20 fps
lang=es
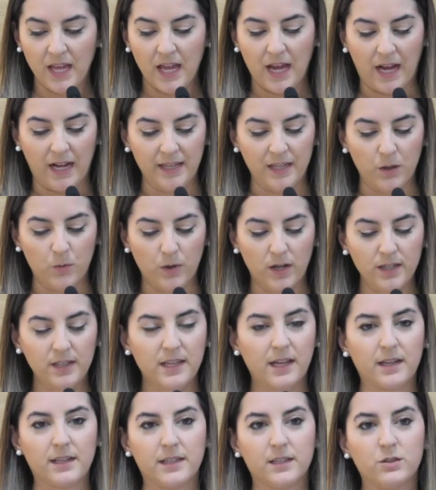al
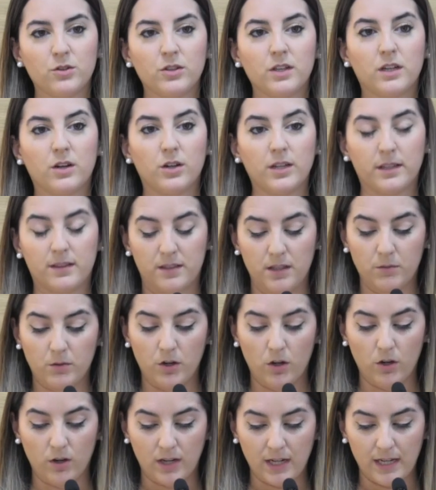igual que al resto de
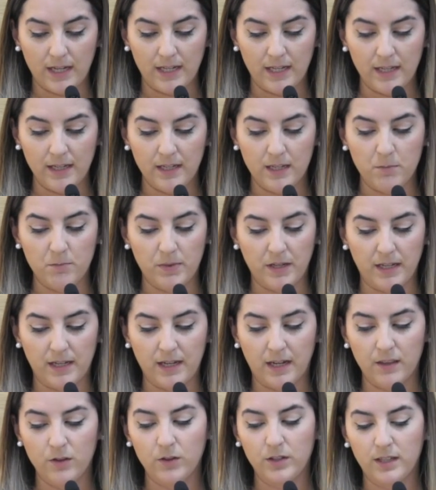colectivos locales
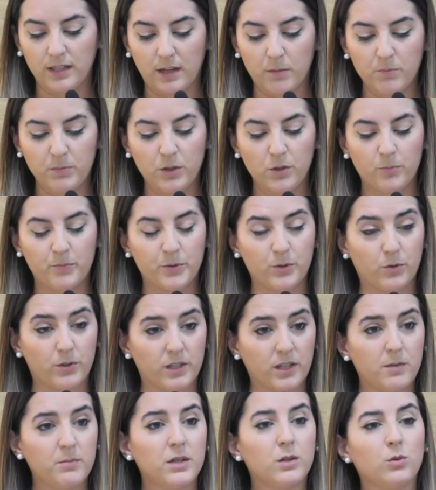implicados en el amplio
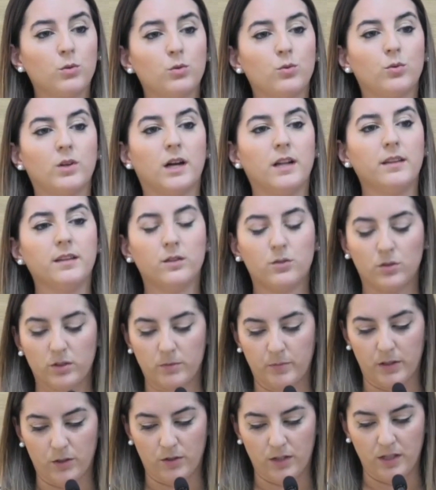programa cultural de
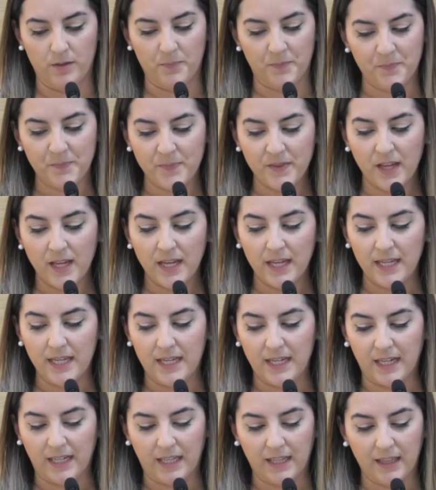Torreperojí,
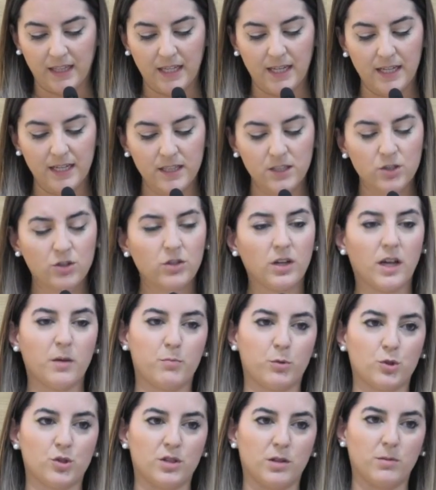y que gracias a ellos
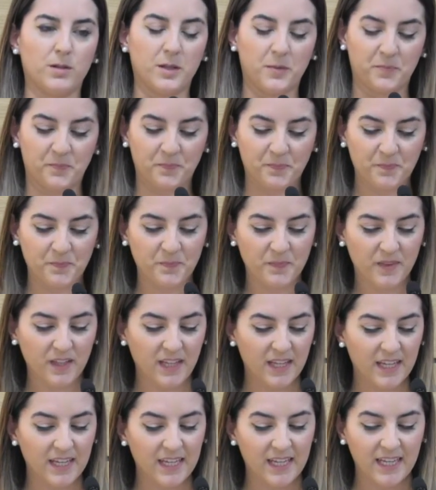es posible.
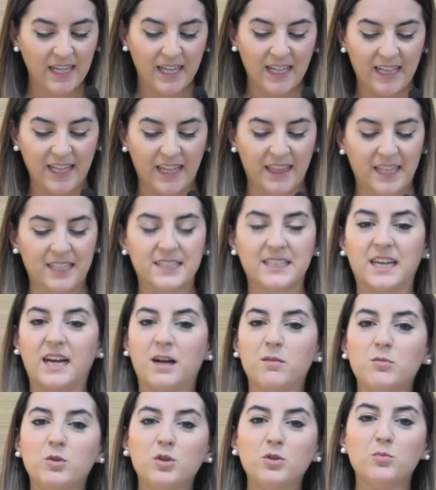Les
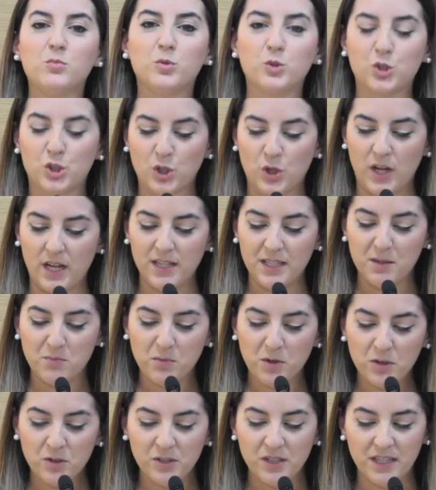deseamos mucho
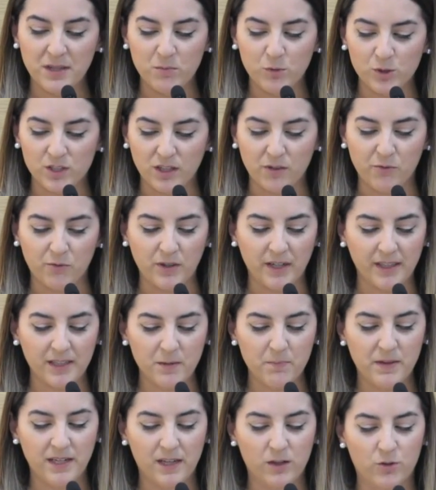ánimo y mucha
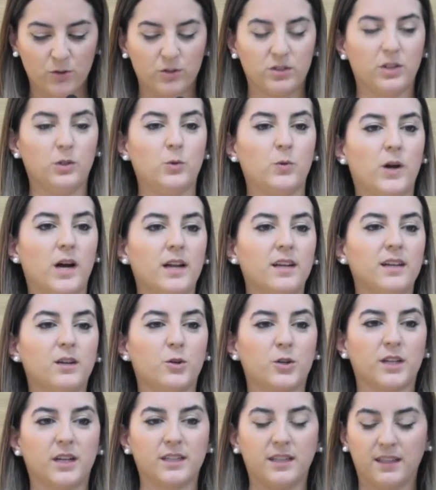fuerza para continuar
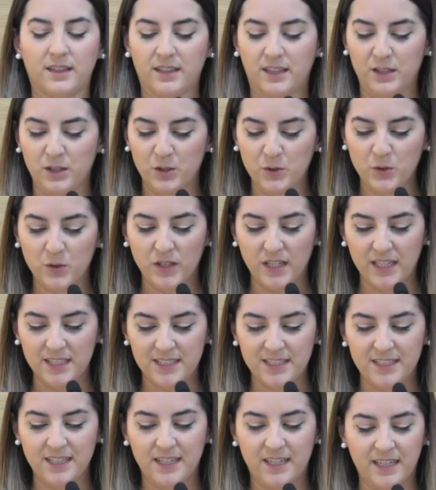organizando
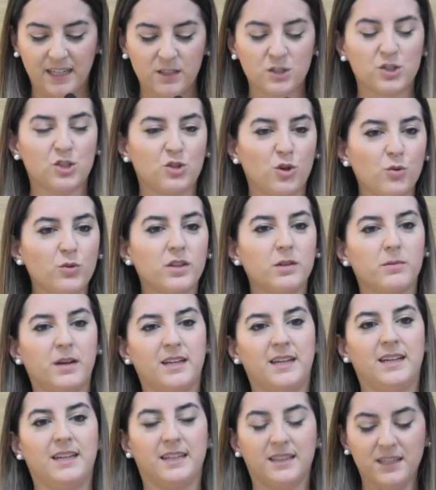este gran show de
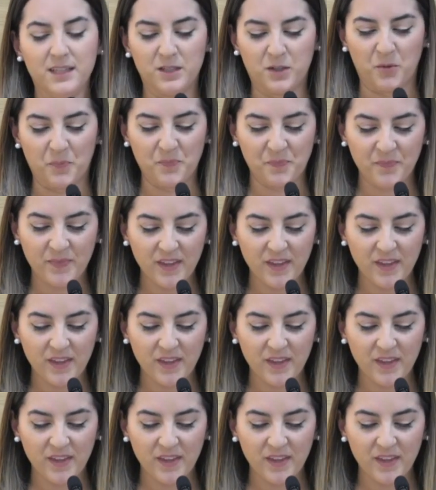baile latino